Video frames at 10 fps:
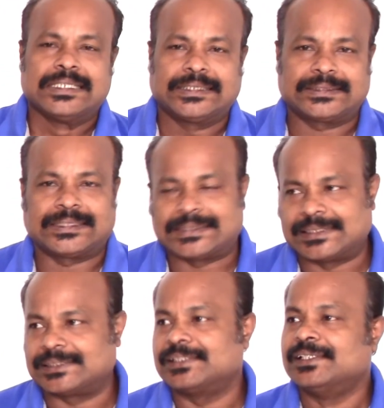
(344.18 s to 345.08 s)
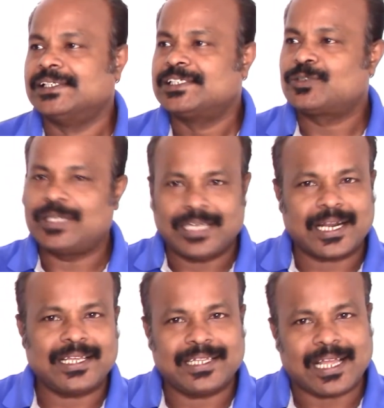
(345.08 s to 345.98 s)
சக்ஸஸ் ஆச்சு ஸோ
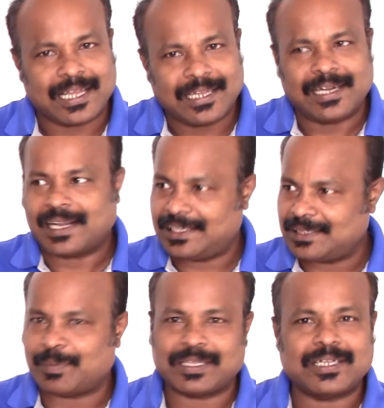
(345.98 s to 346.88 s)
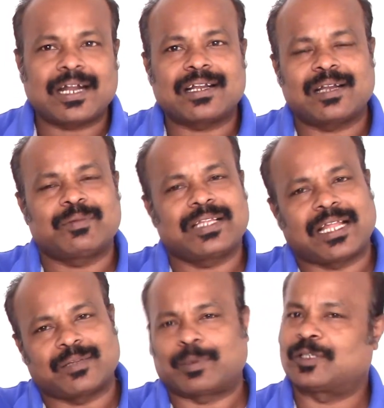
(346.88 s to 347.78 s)
இல்லைனா இந்த இல்லைனா இந்த படத்துக்கான தான்
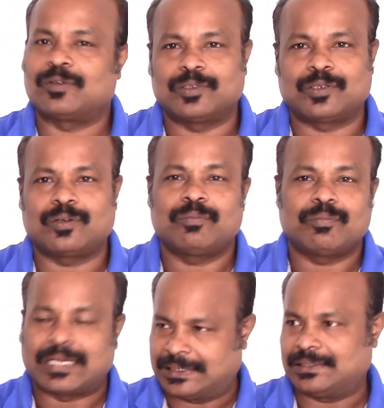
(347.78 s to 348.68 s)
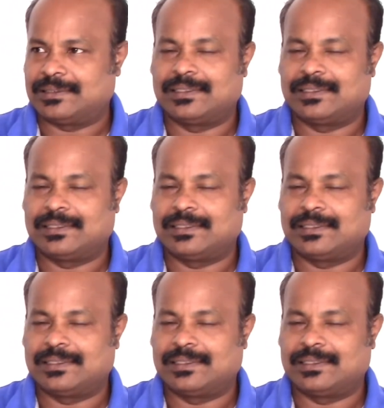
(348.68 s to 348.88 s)
அந்த படத்துக்கும் வந்திருக்கும் பட்